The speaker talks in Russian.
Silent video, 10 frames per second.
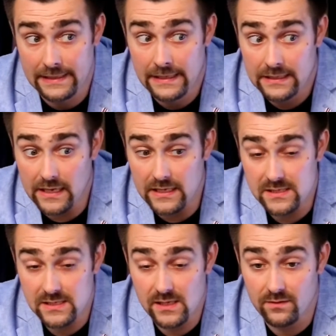как я
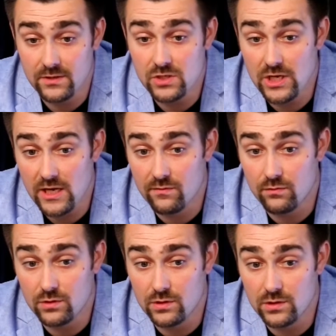сказал в начале,
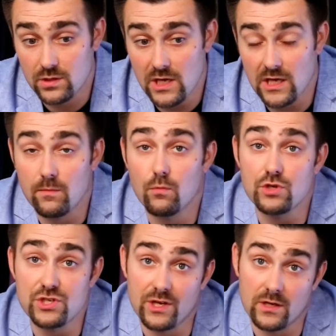вот э, некий
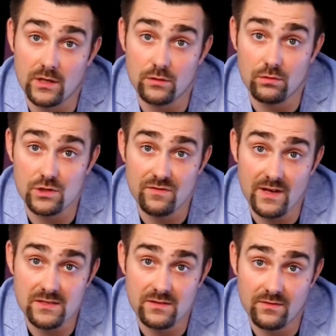мостик, который
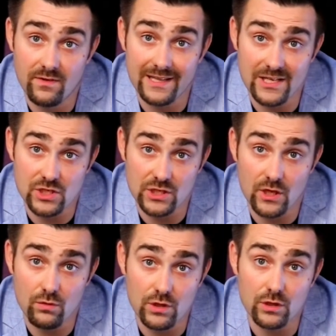связывает два наших
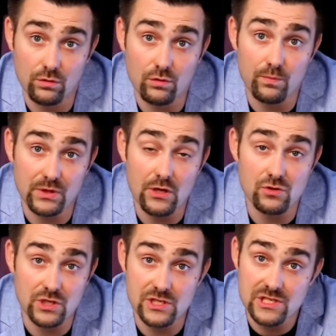народа, которые
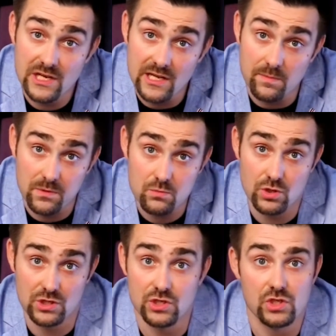пытаются разделить. Потому
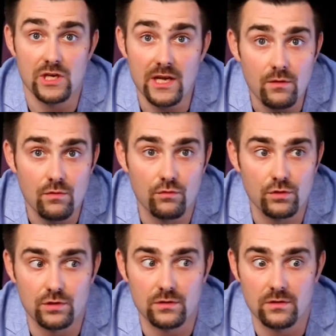что, к сожалению, вот...
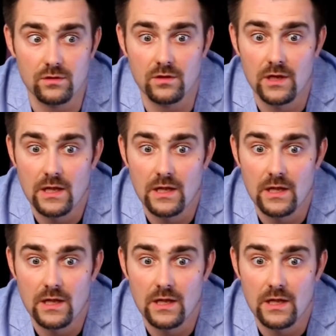Э,